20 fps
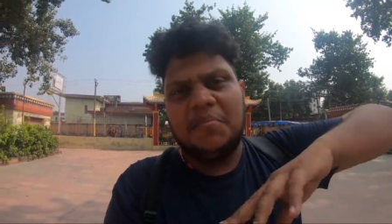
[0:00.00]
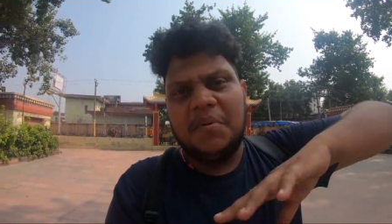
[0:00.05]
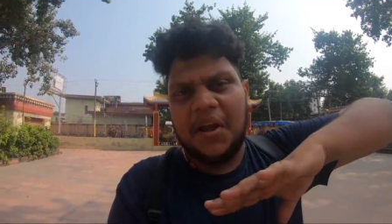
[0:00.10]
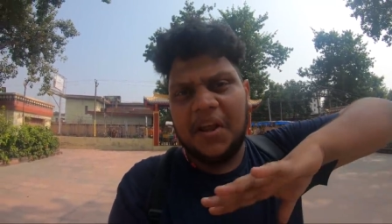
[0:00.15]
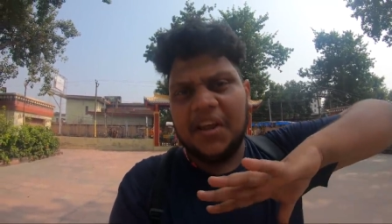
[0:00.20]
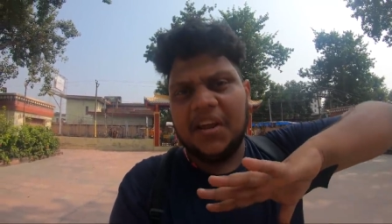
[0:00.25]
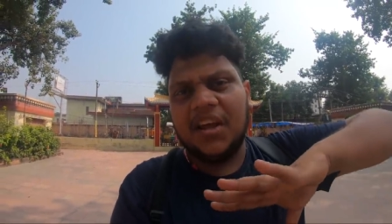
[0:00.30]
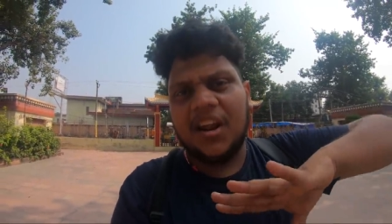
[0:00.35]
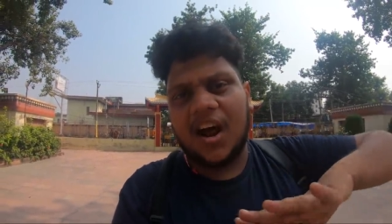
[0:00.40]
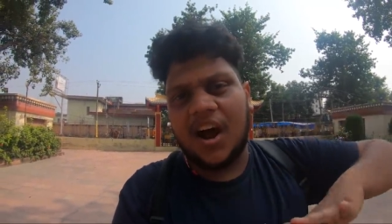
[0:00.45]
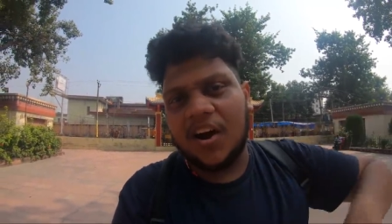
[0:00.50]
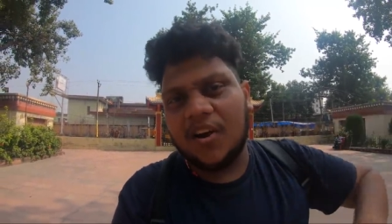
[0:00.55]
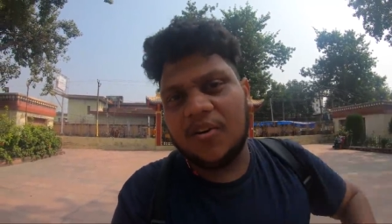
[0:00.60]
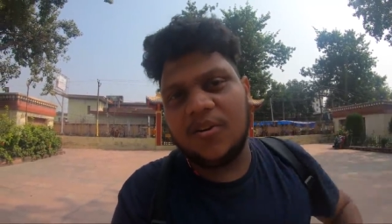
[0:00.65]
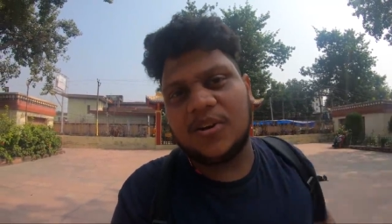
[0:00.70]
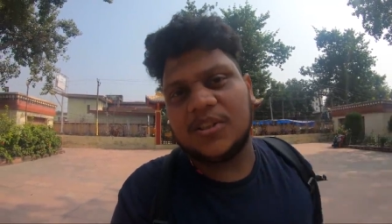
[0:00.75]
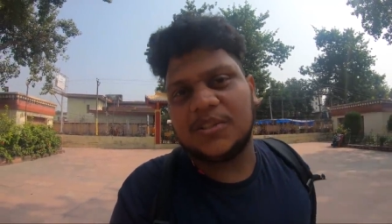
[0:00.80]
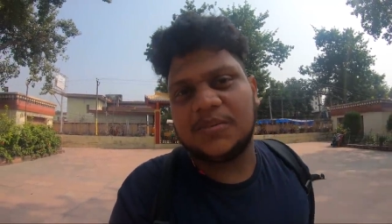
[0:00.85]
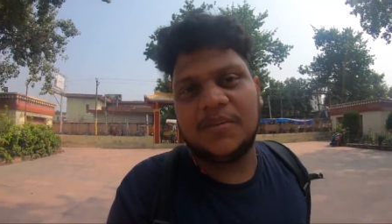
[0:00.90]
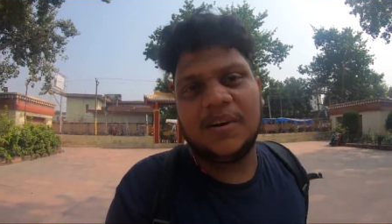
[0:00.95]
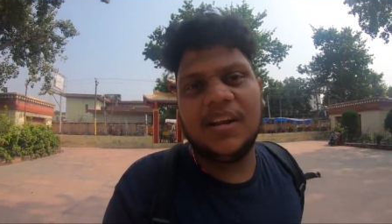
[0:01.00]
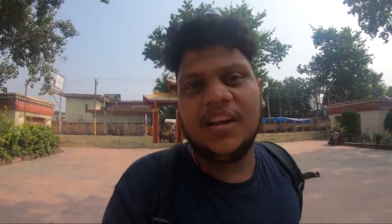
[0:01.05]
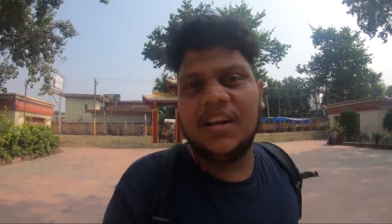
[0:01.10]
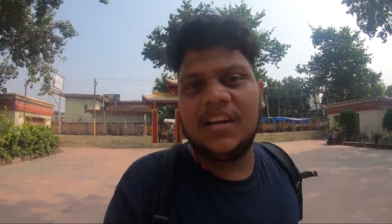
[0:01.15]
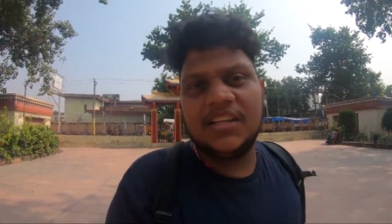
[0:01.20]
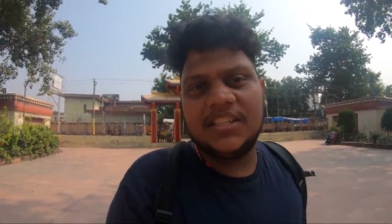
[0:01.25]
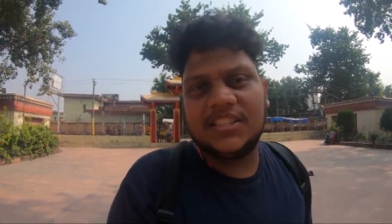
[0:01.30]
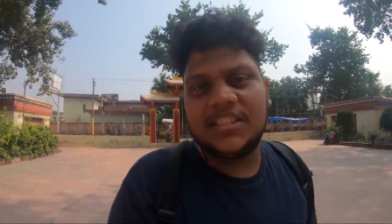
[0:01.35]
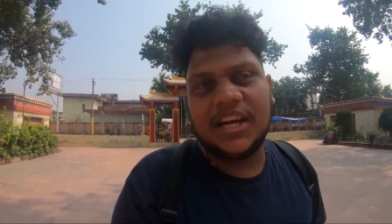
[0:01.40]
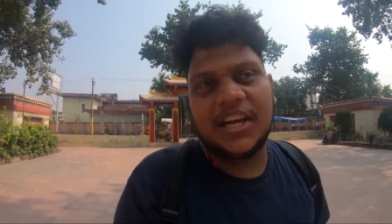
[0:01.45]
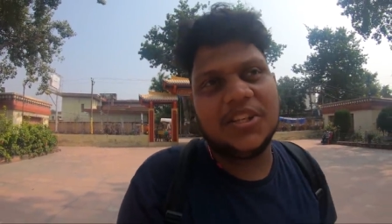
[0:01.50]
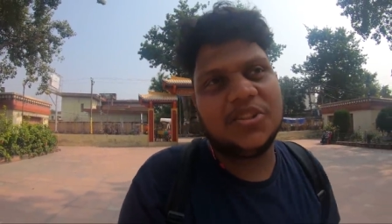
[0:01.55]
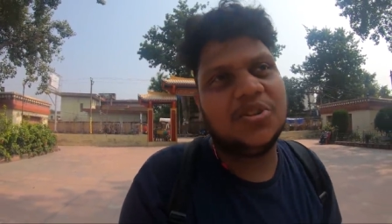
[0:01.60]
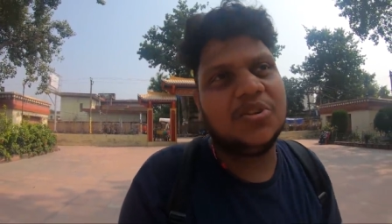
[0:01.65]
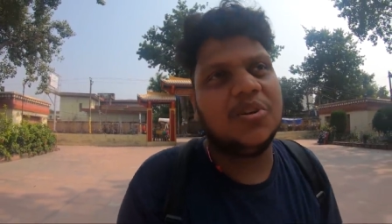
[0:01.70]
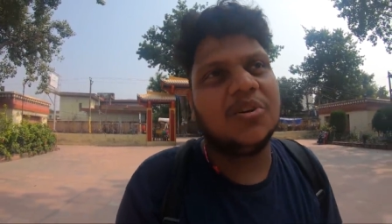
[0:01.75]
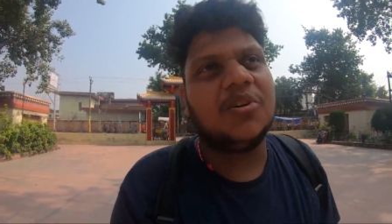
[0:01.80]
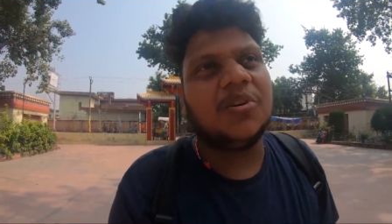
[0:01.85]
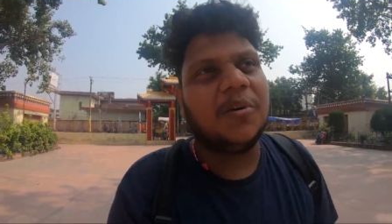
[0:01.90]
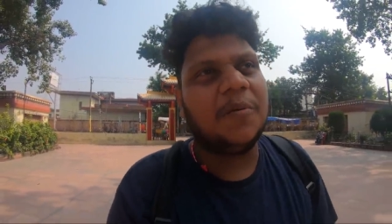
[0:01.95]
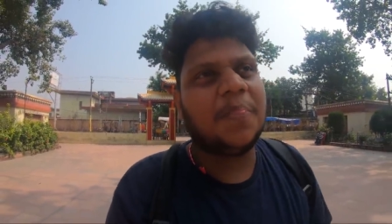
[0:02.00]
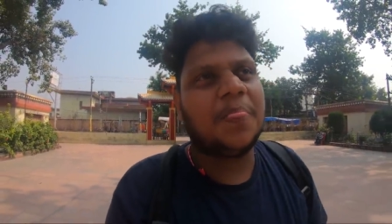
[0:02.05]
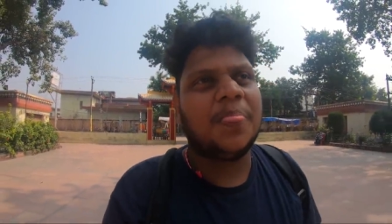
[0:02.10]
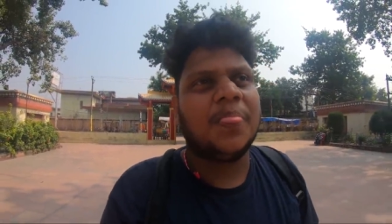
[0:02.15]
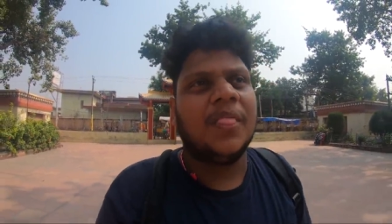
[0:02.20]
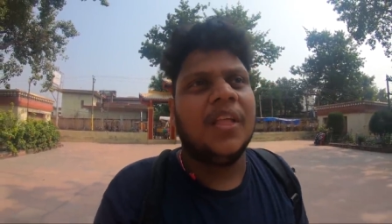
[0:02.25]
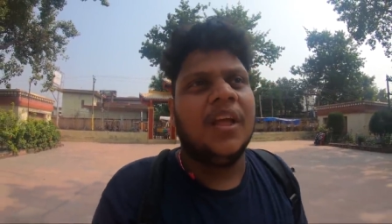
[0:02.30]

பயங்கர ஆக்ரோஷமான ரெண்டு ஸ்டாச்சு இருக்கும்